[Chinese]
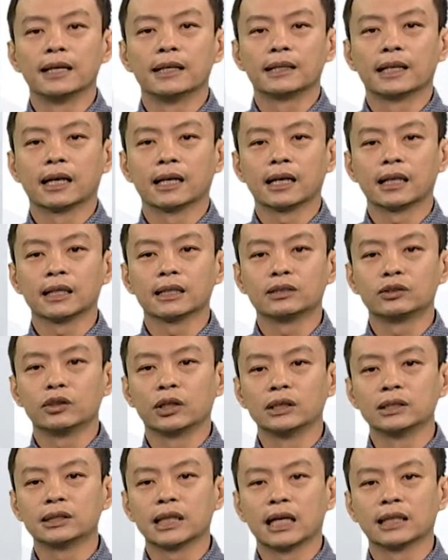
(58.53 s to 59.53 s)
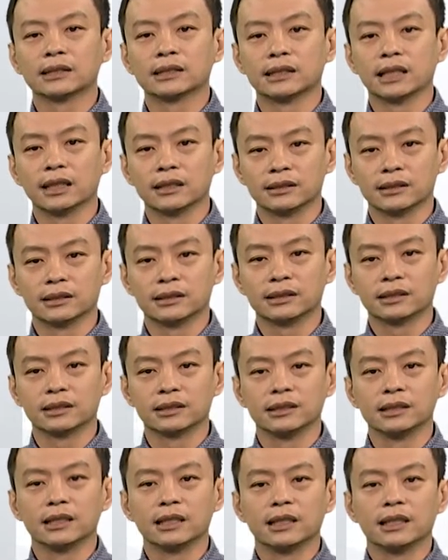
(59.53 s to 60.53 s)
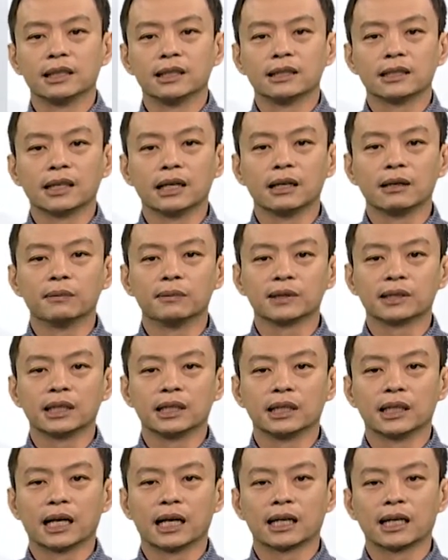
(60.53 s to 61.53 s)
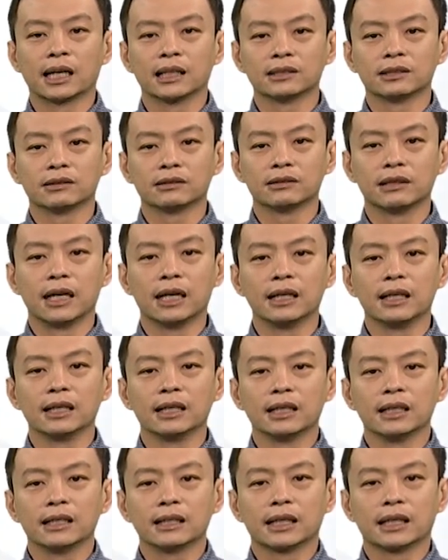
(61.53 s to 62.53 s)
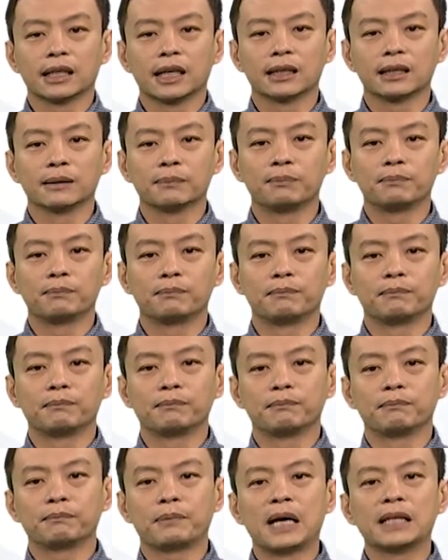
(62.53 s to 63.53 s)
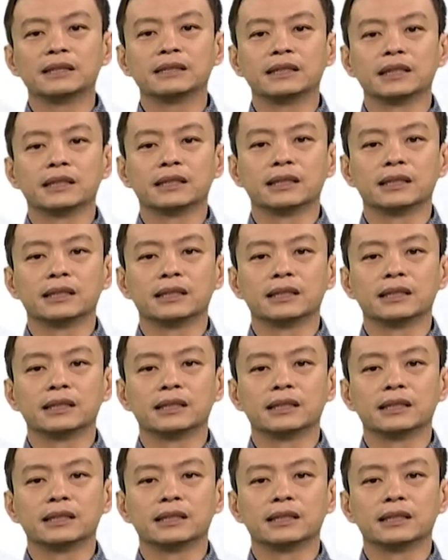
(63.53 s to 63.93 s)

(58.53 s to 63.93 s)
然后它的弦长是二十四，那我们可以来看出，哎，那它的半径